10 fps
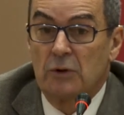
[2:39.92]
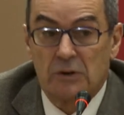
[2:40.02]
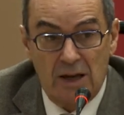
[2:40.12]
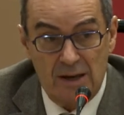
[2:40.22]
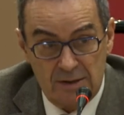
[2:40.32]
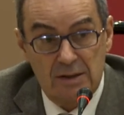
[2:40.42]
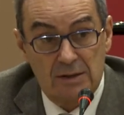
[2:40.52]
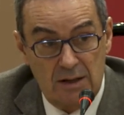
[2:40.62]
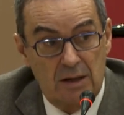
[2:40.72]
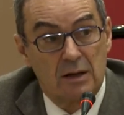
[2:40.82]
sea, esta
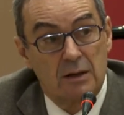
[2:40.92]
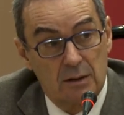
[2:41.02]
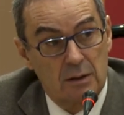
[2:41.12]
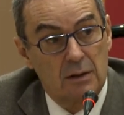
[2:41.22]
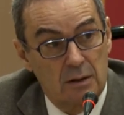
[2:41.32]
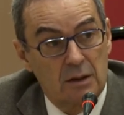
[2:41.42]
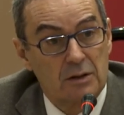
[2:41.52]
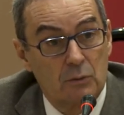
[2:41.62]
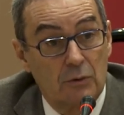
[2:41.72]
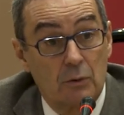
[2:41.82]
es la,
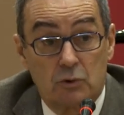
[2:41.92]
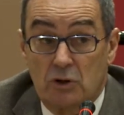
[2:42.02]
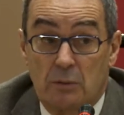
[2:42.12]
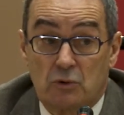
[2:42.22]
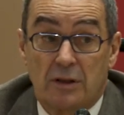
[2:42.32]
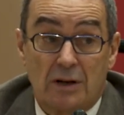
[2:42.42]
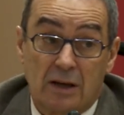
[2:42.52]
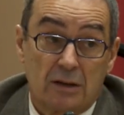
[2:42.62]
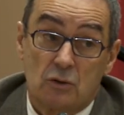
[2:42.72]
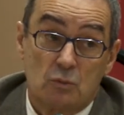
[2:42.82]
situación. si queremos hacer la
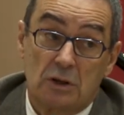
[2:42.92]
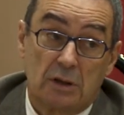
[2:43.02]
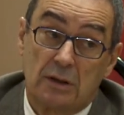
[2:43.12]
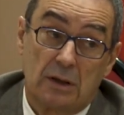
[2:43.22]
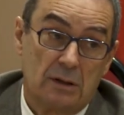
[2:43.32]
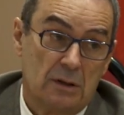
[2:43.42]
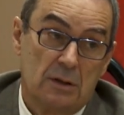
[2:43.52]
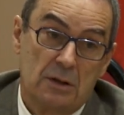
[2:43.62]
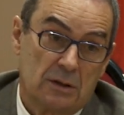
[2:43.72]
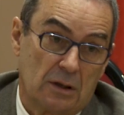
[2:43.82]
Agenda 2030,
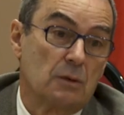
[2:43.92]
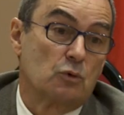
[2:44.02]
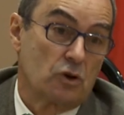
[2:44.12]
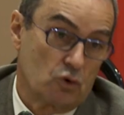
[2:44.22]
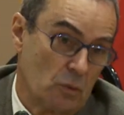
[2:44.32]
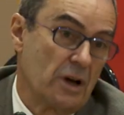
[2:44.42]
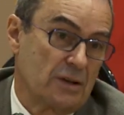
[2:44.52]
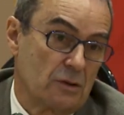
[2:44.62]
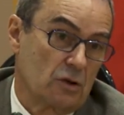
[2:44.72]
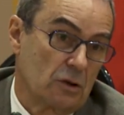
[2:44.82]
tendremos que sumar a
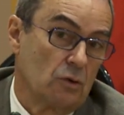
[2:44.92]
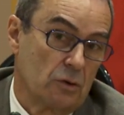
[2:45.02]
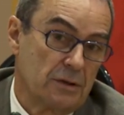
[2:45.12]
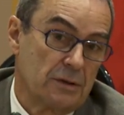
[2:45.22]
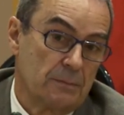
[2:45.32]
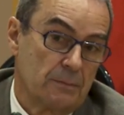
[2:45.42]
estos actores.